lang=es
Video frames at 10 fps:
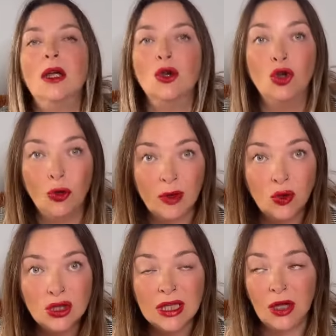no me
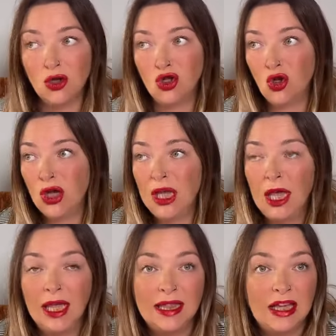gusta. Yo soy
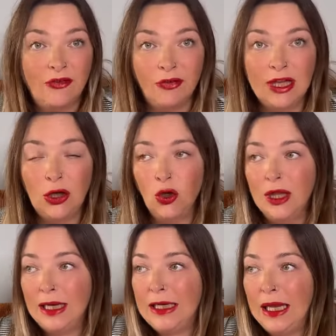de frío,
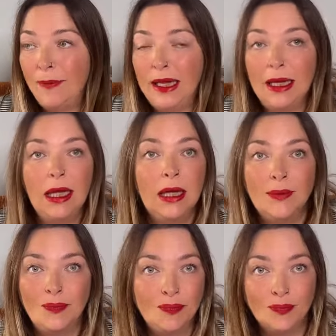de nieve,
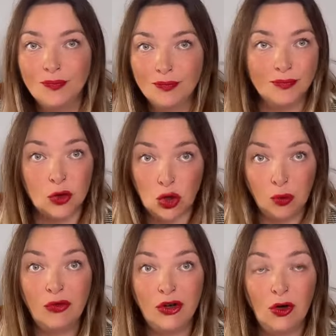mm, soy
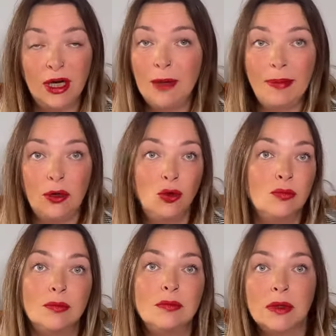muy friolera, pero
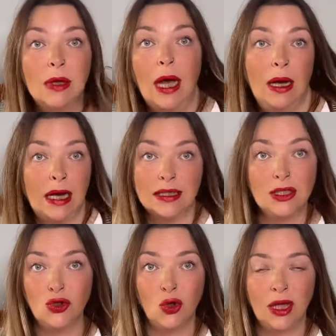mm, así
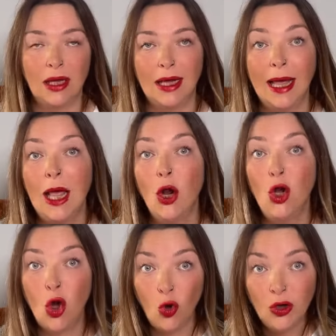soy.
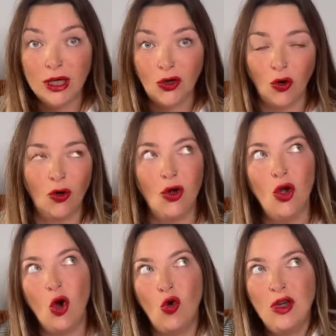Lo único,
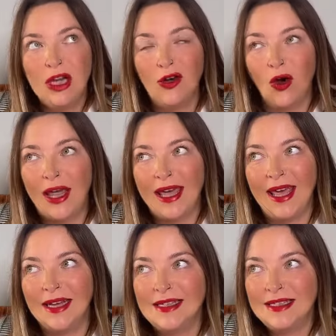lo único
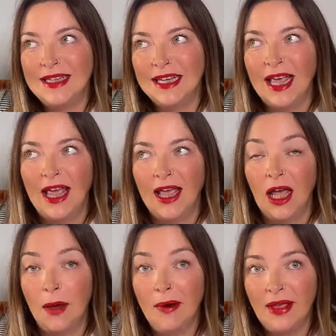que sí,
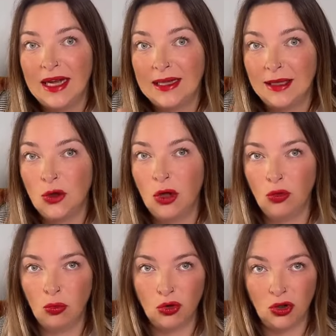es verdad que este año he ido
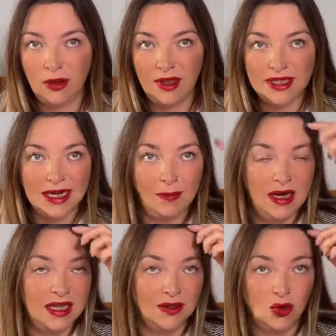un montón de veces a la
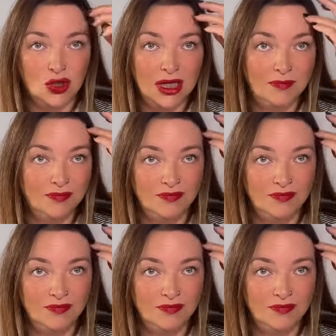playa, cosa